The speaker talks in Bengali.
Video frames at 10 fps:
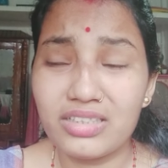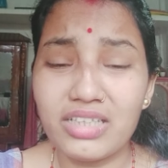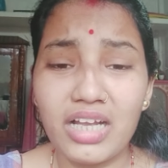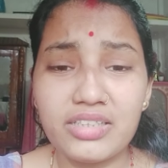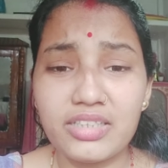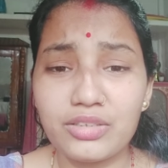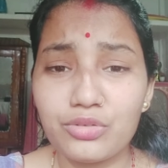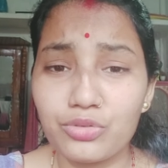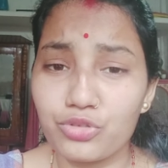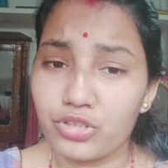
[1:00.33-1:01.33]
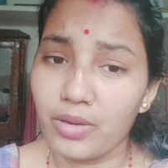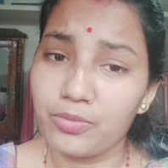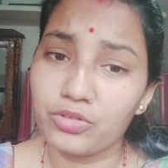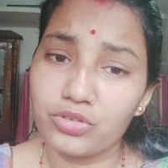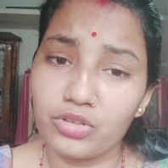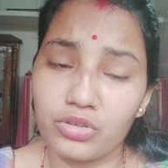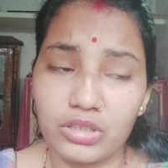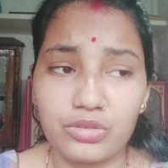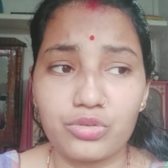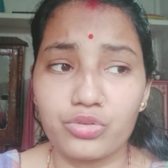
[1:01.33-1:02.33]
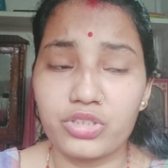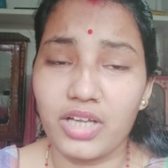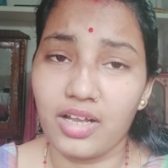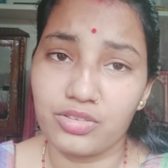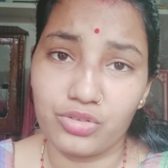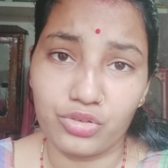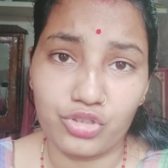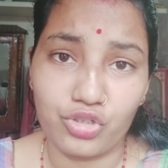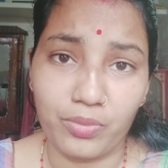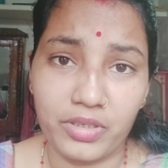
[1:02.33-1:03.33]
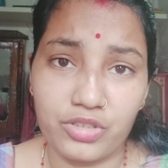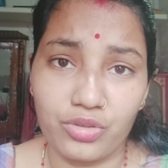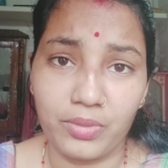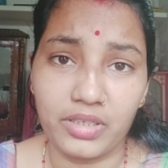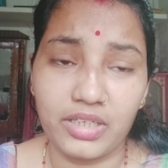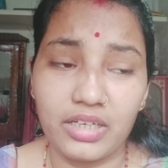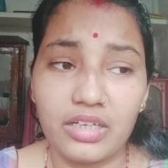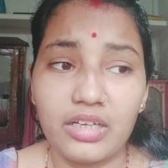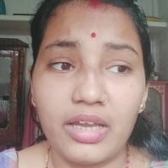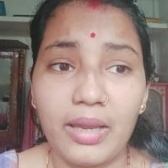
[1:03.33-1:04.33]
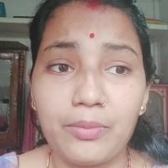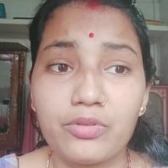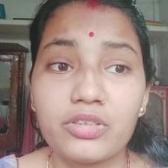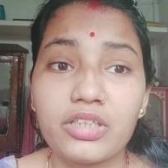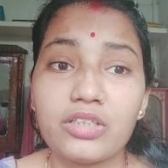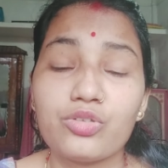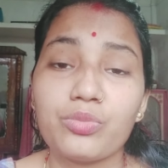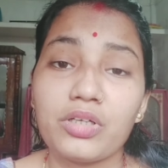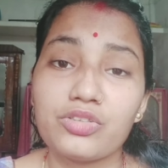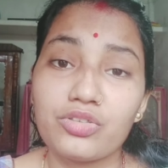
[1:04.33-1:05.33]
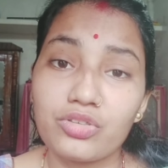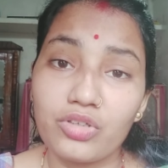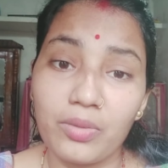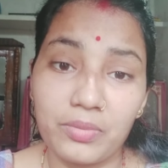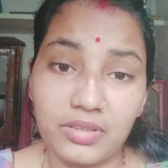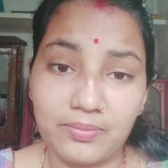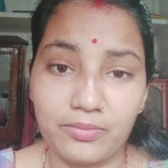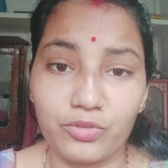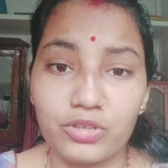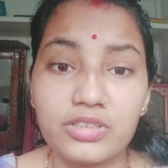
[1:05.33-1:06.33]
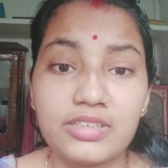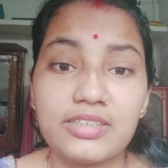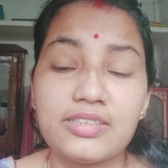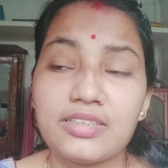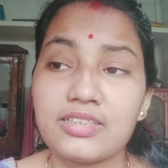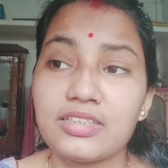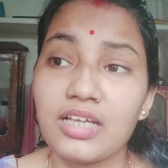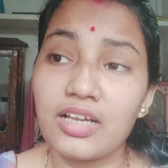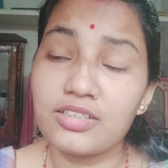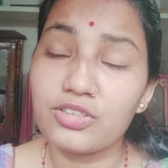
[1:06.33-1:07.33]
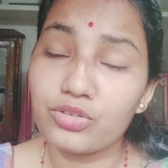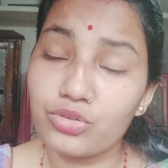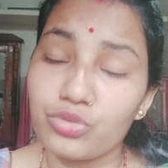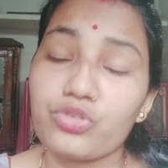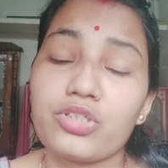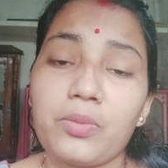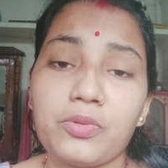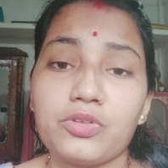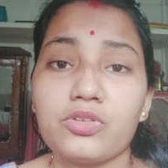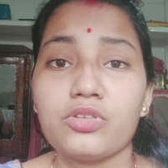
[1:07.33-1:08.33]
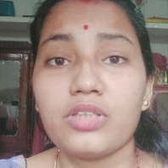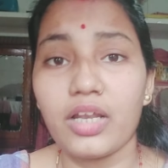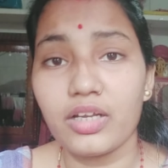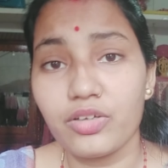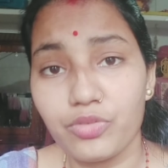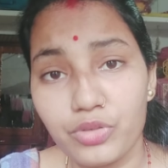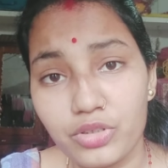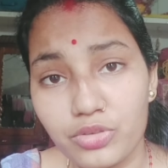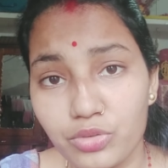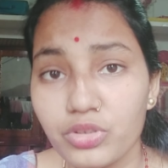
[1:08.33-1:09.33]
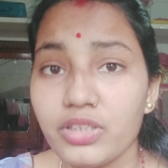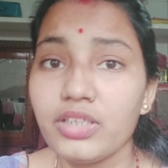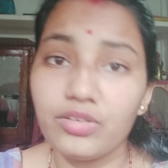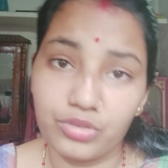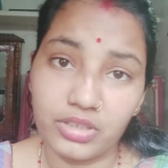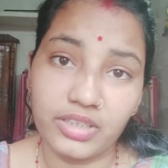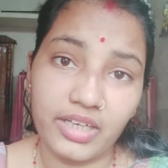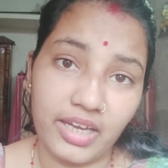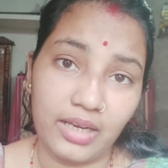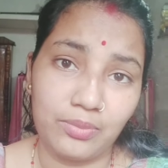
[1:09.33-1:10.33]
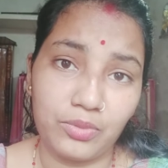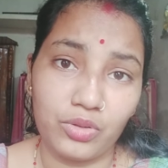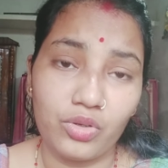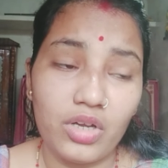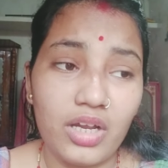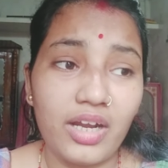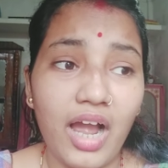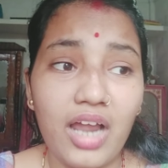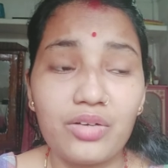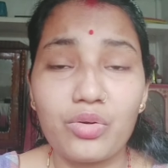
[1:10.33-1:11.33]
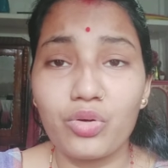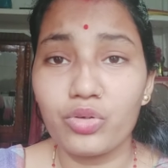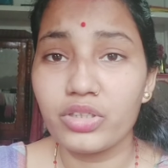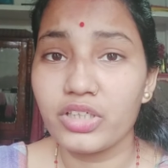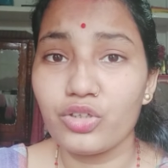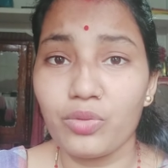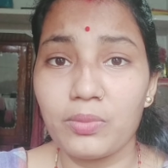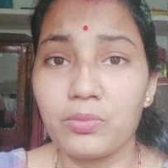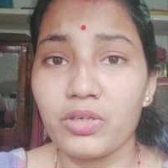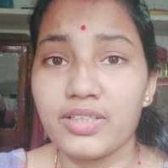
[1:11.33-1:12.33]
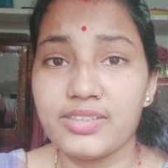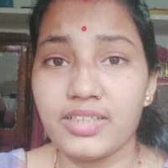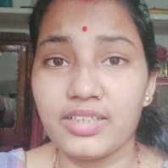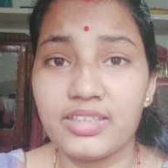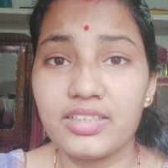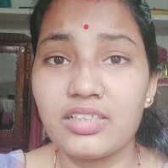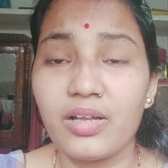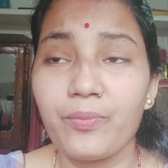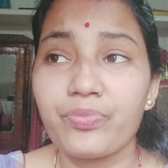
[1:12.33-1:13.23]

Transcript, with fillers: যাহার যেটুকু সামর্থ্য এতটুকু সাহায্য করছে সবাই সবাইকে এমনকি তোমাদেরকেও আমি বলছি যে যার যেটুকু সামর্থ্য তারা ওইটুকু দিয়ে ওদেরকে হেল্প করো কার কখন কি হবে বলা যায় না ঠিক না